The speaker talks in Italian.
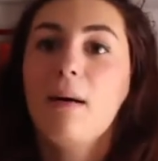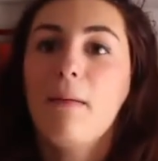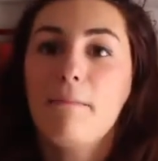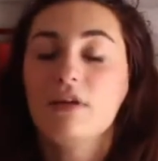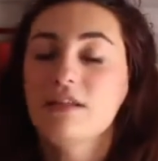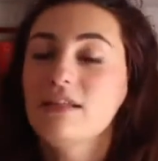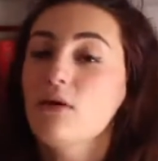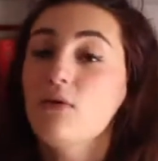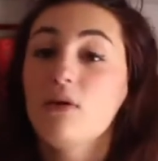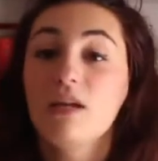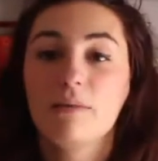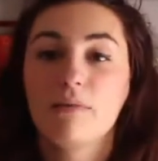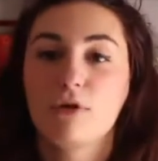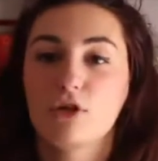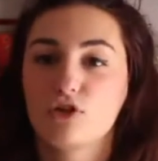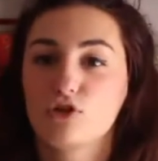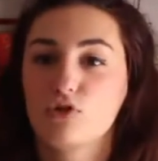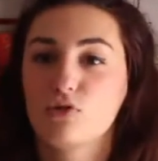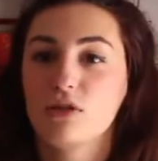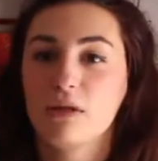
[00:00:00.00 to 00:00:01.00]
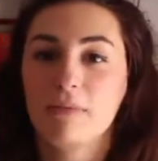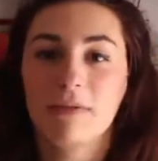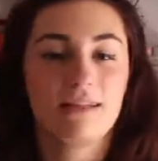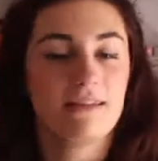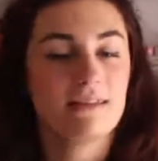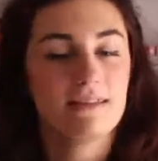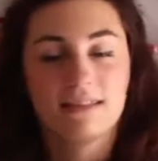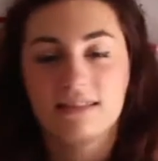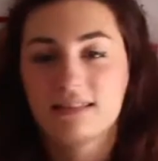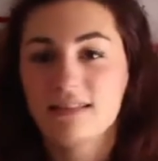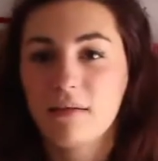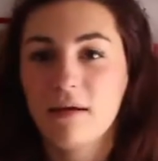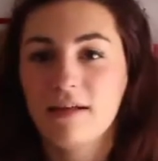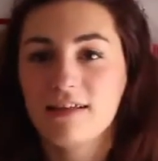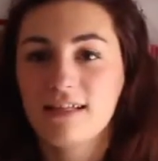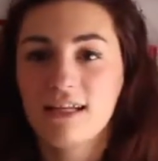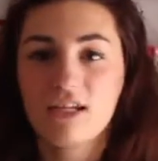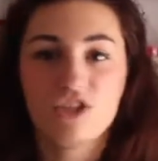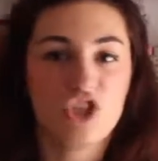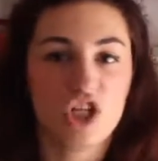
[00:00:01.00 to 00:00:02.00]
quindi è un libro assolutamente, se siete
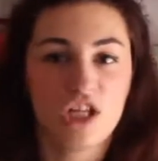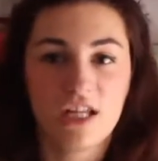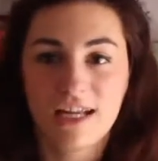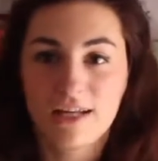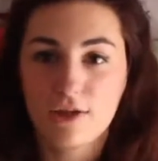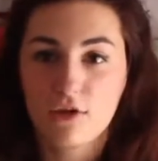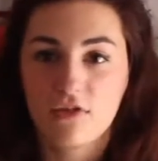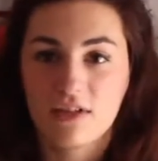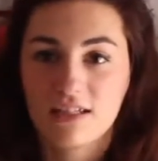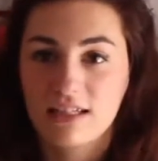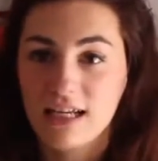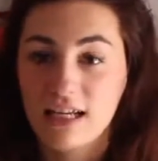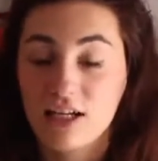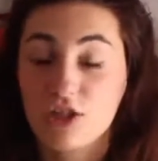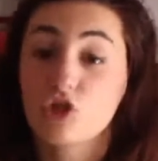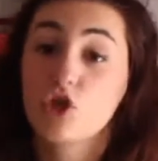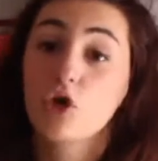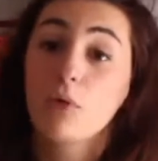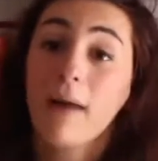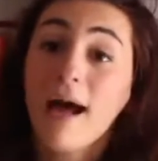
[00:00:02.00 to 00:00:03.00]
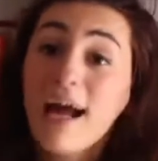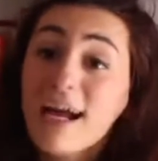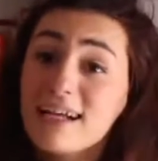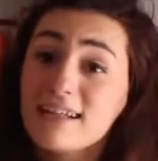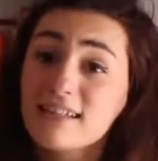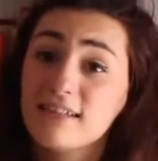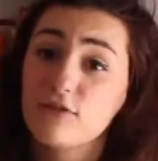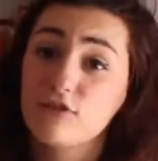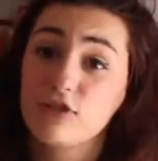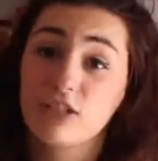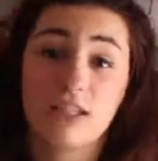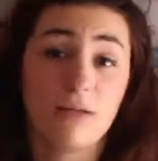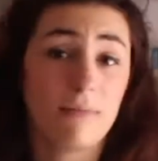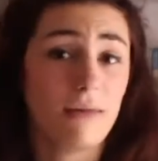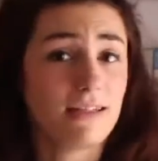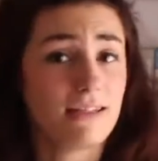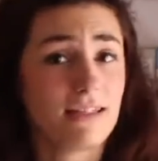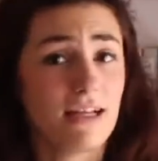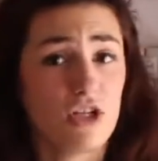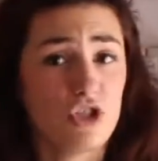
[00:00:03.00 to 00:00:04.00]
amanti del genere dovete leggerlo, ma anche se non siete
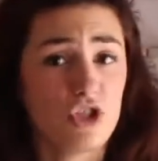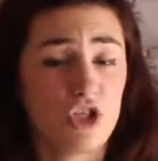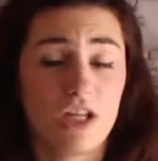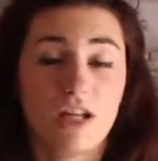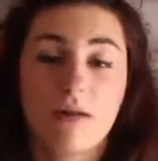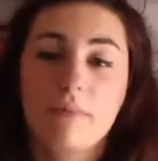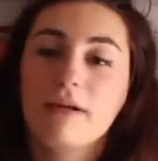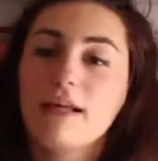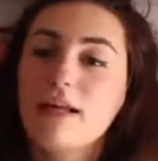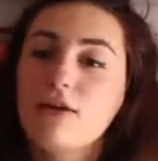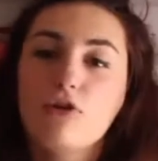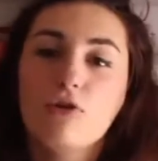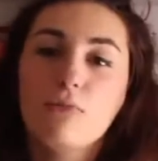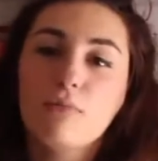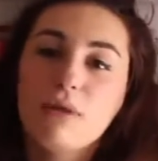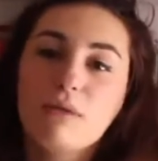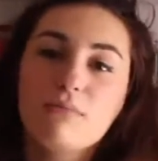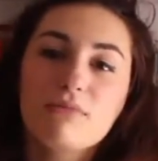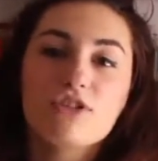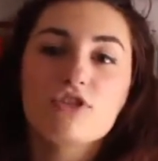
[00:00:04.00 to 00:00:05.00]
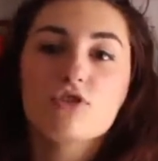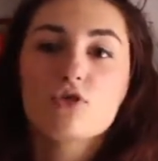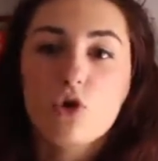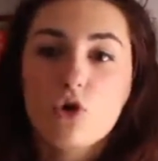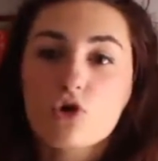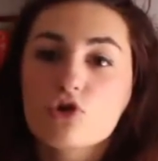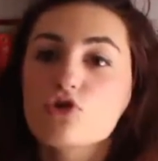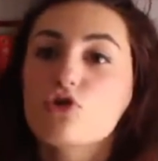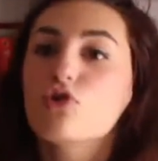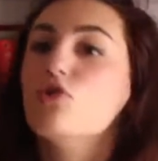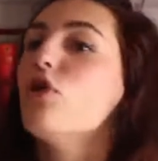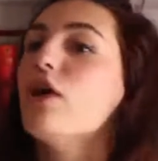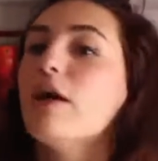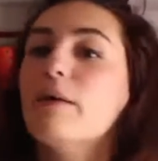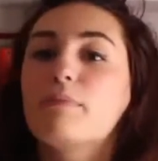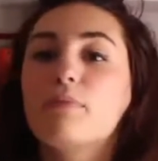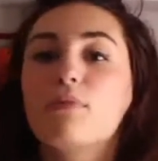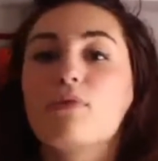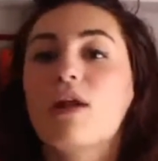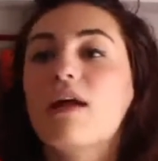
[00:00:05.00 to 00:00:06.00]
amanti del genere, perché io in primis non lo sono,
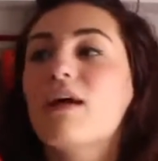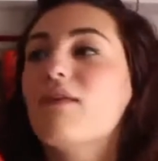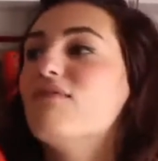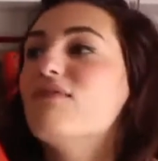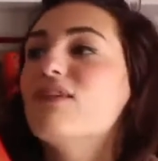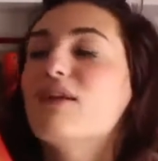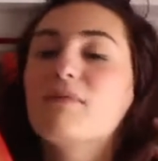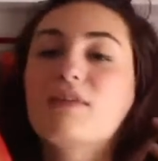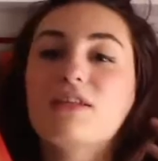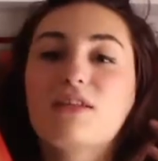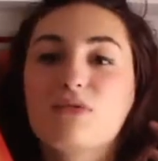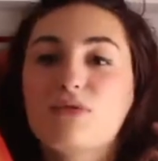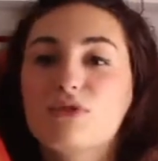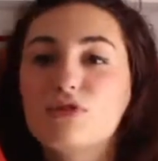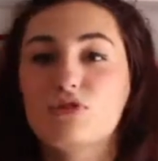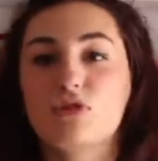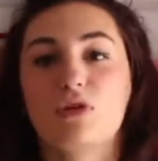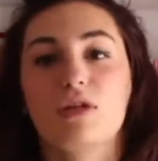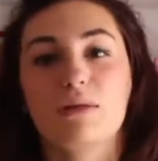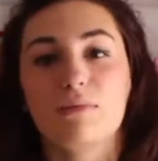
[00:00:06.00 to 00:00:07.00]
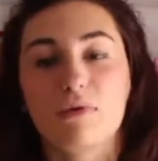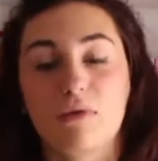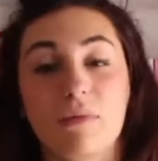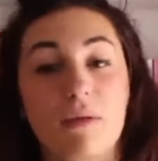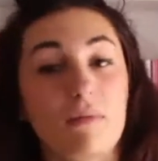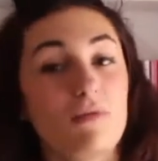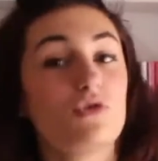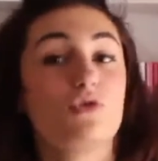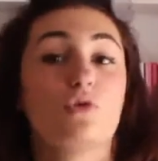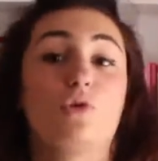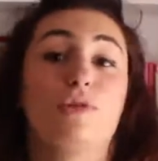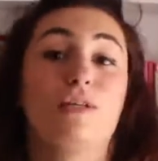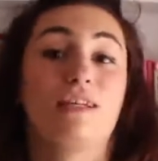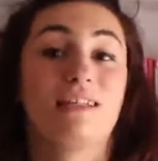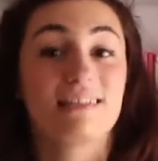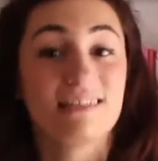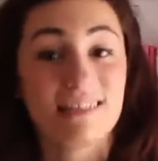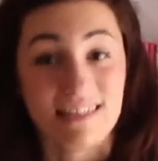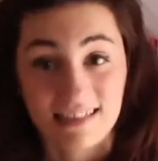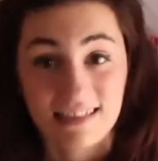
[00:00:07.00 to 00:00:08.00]
eppure veramente questo libro mi è piaciuto
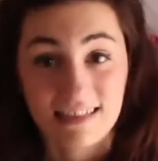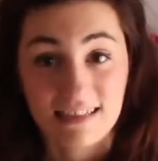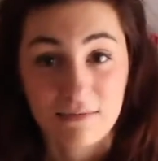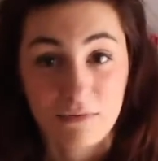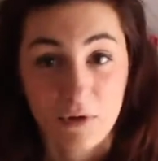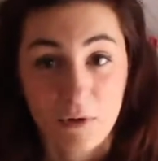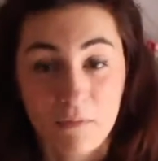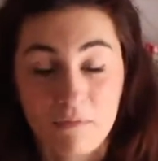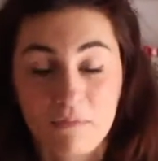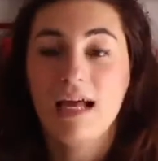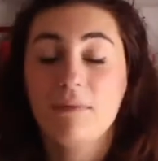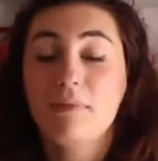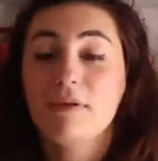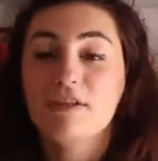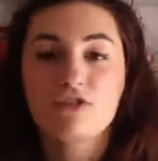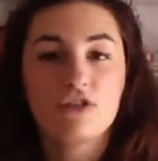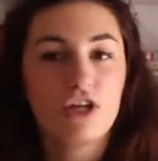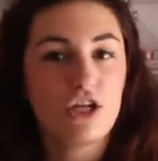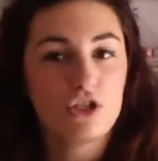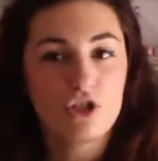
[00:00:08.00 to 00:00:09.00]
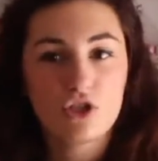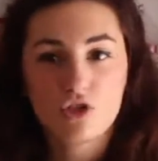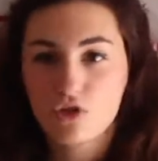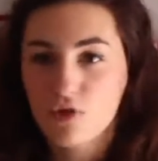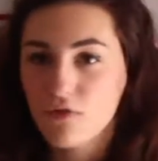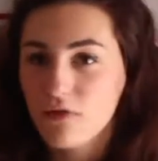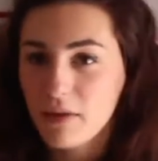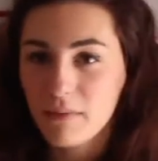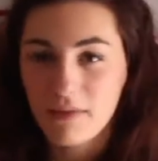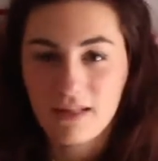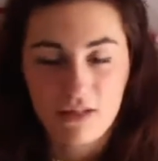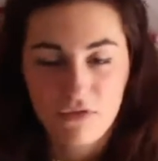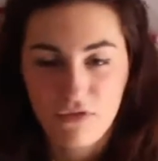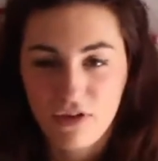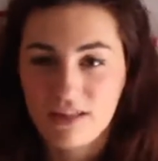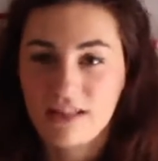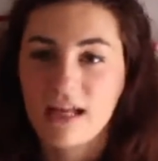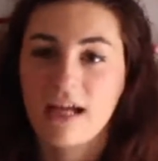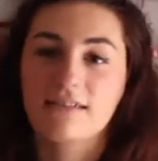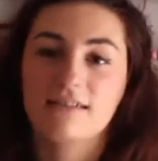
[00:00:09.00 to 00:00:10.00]
tantissimo. Ah, I personaggi sono veramente
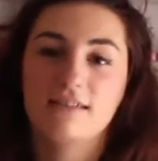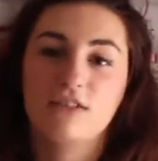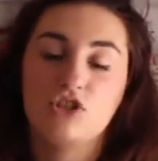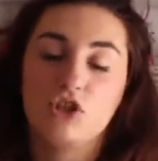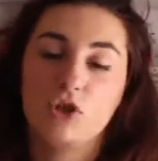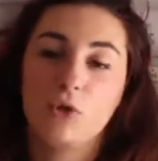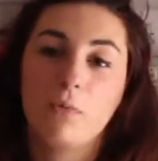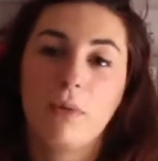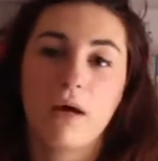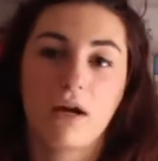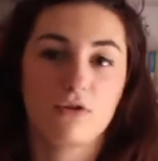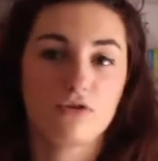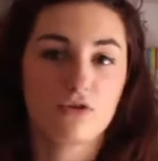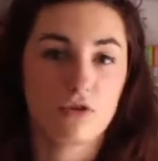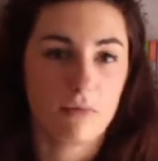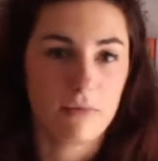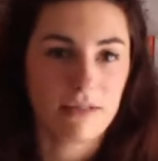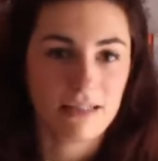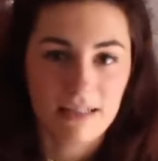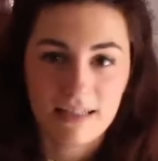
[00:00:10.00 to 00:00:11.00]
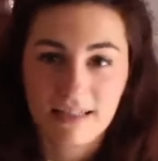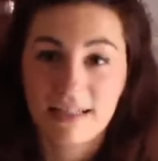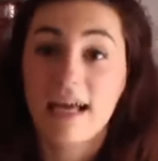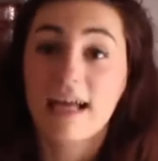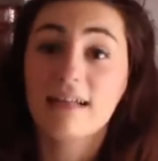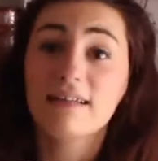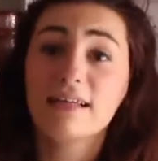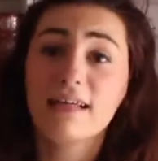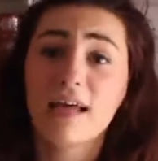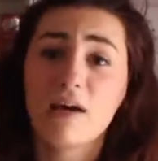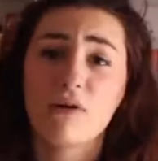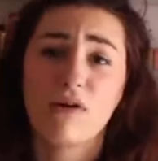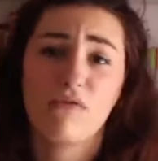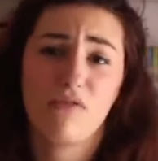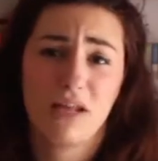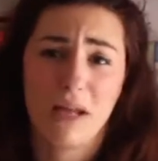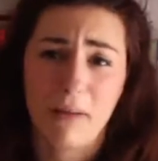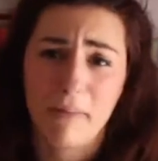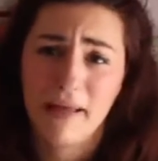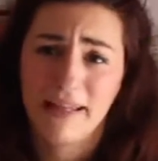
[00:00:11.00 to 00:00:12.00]
fantastici, non parlo solamente di Caddy che è una
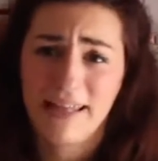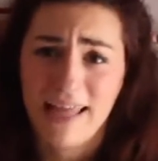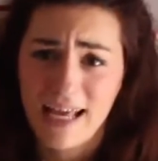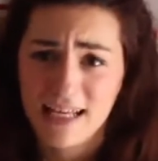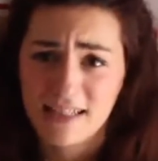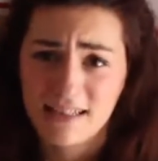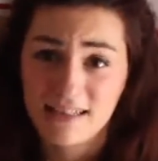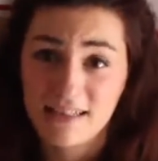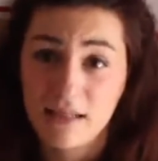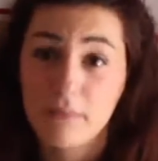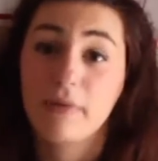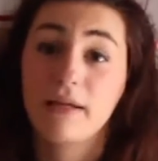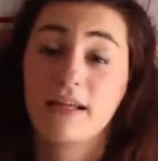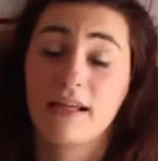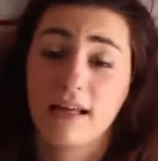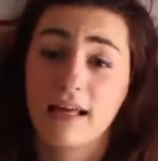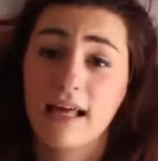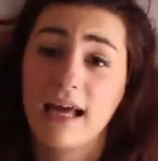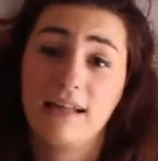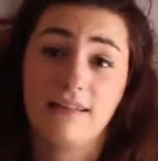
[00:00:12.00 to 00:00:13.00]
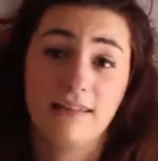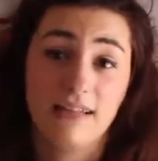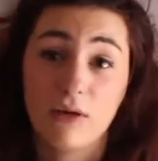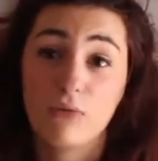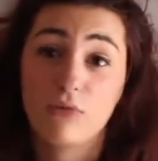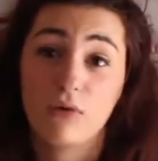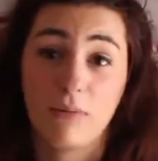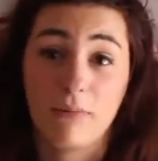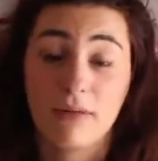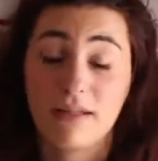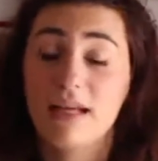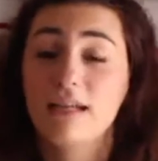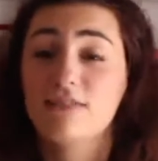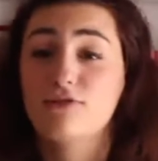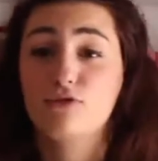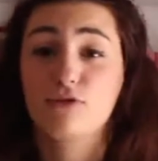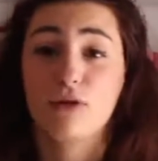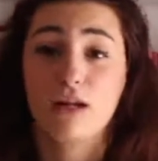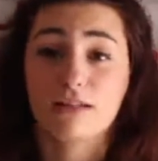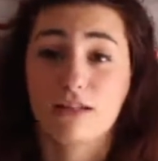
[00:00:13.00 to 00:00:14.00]
vera badass, perché Caddy è una
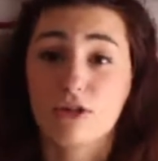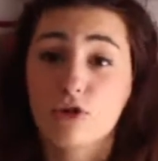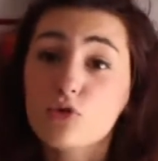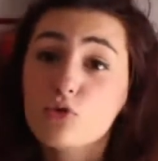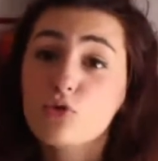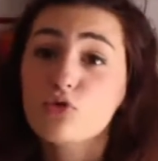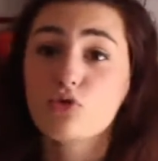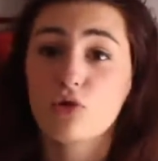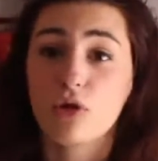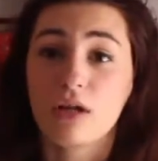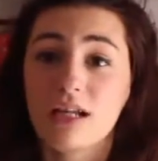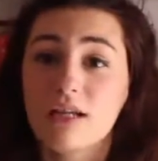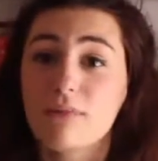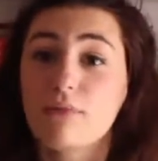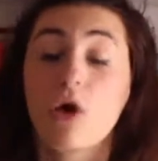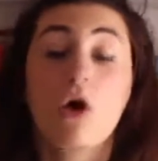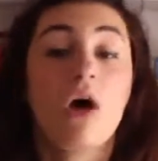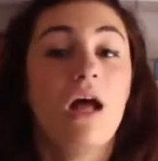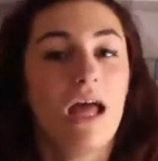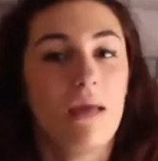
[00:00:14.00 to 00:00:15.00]
badass durante tutto il libro